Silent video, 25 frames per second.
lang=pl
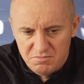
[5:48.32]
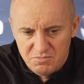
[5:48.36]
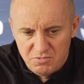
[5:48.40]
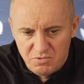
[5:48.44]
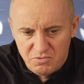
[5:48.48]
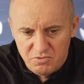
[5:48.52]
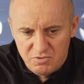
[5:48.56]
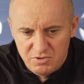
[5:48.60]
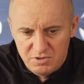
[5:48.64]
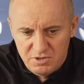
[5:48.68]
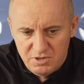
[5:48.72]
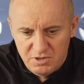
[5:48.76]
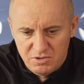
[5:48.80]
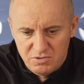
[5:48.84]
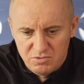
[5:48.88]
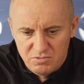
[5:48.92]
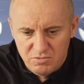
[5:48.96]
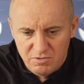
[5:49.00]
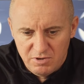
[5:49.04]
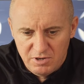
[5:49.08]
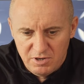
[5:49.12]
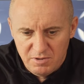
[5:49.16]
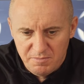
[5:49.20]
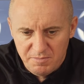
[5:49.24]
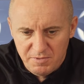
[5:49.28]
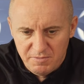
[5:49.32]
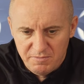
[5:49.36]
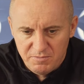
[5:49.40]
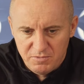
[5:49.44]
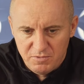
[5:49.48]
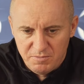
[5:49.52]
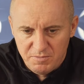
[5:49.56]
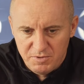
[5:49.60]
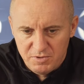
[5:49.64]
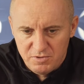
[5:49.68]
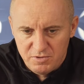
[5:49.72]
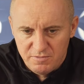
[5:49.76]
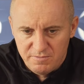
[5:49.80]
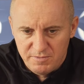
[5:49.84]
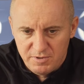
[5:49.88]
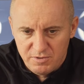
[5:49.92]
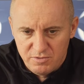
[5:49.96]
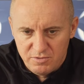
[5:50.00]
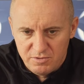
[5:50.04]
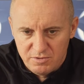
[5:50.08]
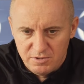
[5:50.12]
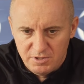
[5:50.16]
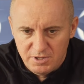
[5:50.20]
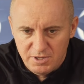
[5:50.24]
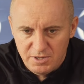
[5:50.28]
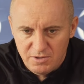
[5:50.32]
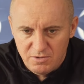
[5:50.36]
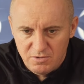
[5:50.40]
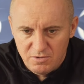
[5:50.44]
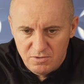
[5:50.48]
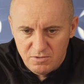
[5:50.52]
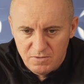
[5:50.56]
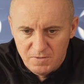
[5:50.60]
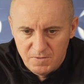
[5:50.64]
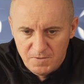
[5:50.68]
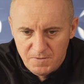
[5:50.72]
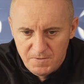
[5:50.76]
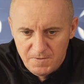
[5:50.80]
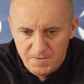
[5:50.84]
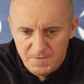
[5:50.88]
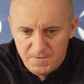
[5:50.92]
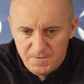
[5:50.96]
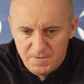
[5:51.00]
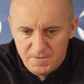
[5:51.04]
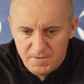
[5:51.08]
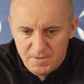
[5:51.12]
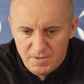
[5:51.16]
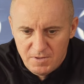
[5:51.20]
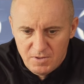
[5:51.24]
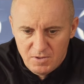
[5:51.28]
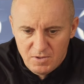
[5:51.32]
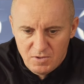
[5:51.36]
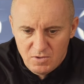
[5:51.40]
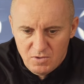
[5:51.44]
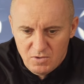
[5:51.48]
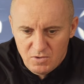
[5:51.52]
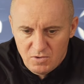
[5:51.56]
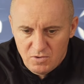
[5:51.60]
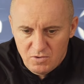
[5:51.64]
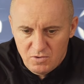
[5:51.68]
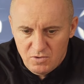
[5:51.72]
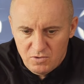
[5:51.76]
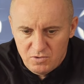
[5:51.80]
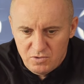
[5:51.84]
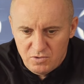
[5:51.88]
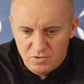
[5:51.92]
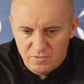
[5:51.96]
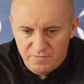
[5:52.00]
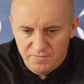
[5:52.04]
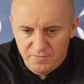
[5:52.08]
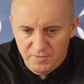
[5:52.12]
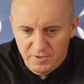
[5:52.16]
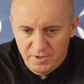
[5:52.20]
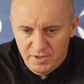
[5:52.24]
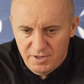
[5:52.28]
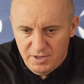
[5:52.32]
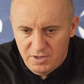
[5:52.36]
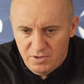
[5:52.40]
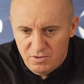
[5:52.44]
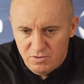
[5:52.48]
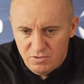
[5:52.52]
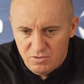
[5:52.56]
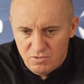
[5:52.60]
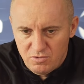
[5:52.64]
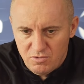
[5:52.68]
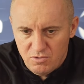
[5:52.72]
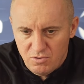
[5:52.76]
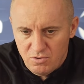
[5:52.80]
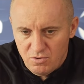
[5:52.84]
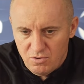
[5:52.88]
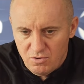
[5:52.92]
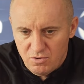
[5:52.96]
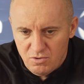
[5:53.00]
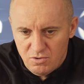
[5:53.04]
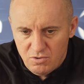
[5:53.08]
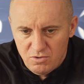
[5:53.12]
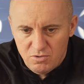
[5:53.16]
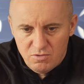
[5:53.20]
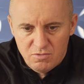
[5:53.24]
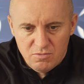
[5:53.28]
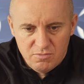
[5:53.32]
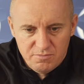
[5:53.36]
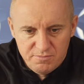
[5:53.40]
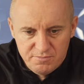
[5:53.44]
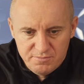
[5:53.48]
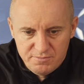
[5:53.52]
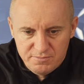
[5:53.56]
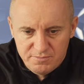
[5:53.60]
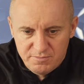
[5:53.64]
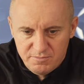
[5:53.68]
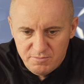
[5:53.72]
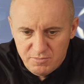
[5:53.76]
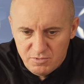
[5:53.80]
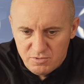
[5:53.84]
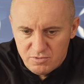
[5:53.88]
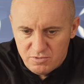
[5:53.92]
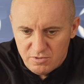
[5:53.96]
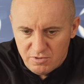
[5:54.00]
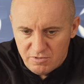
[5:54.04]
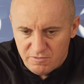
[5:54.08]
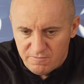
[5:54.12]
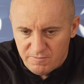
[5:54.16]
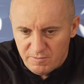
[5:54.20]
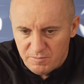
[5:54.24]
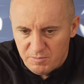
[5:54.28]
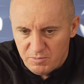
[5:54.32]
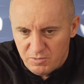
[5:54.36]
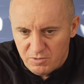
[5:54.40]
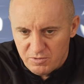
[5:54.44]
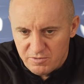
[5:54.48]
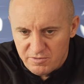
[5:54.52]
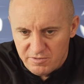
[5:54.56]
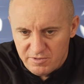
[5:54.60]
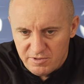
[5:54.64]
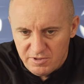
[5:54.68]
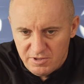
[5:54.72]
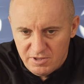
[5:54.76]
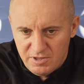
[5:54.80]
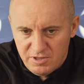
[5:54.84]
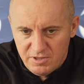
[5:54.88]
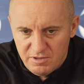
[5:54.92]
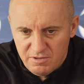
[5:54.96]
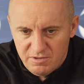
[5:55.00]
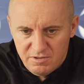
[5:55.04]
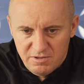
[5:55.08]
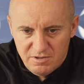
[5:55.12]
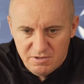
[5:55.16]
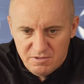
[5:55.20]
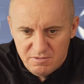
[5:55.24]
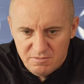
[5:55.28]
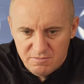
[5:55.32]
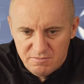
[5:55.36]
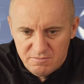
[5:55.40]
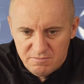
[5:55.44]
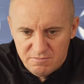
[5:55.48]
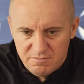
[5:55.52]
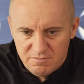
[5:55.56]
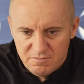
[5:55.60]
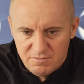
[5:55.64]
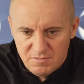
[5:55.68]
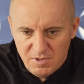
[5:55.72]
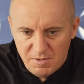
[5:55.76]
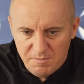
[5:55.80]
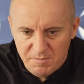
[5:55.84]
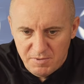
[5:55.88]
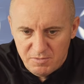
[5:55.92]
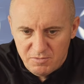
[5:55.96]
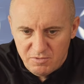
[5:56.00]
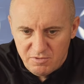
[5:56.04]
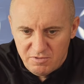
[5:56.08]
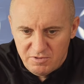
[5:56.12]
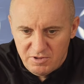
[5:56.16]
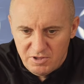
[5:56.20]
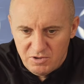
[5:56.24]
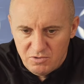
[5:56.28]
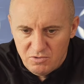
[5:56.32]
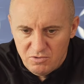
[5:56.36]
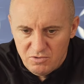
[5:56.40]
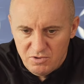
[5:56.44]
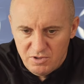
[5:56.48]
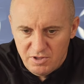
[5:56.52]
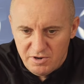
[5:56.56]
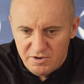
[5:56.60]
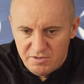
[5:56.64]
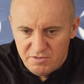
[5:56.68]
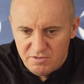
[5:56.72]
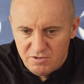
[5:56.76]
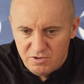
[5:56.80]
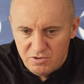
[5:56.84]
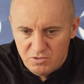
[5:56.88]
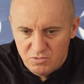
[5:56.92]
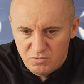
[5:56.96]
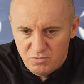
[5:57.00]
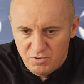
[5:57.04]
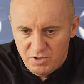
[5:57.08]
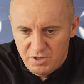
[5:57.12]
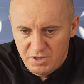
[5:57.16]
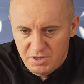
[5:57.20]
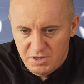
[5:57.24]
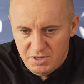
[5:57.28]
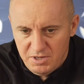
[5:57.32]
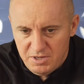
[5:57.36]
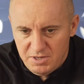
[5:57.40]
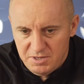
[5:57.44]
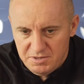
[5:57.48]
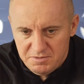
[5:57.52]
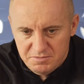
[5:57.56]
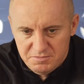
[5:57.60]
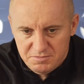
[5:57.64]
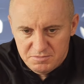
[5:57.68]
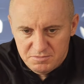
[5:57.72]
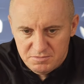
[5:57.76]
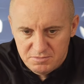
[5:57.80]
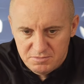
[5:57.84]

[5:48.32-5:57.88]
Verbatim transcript: Drużyna, która na pewno będzie walczyła o o trofea, o, o, Mistrzostwo Polski na pewno z tego nie rezygnuję, a y,